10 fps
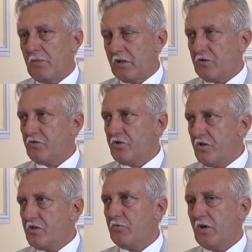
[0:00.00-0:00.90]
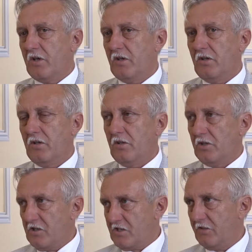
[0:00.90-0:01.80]
bardzo ścisła i
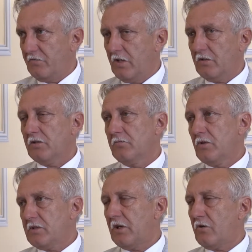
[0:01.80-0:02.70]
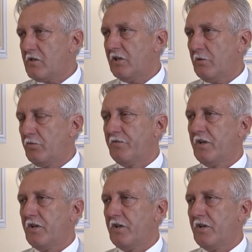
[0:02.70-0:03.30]
intensywna, bo starosta na,